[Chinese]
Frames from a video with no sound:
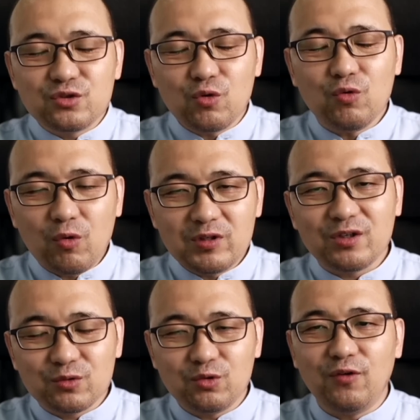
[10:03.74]
中共这
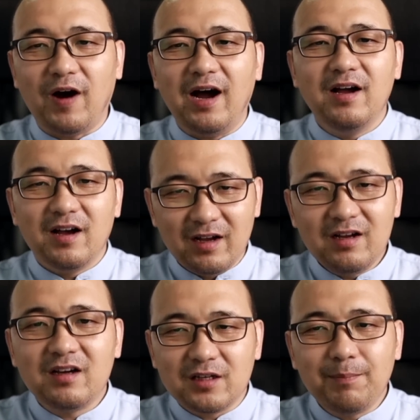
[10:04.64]
种做法很
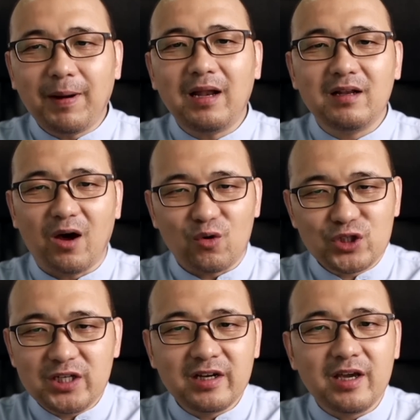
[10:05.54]
可能把老
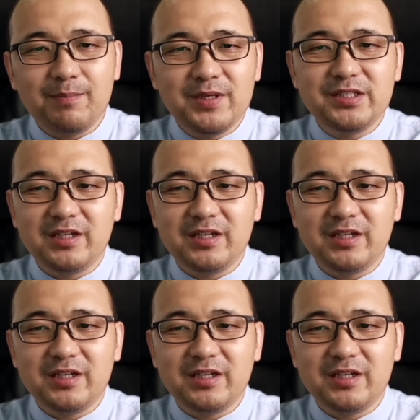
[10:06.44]
实人给逼急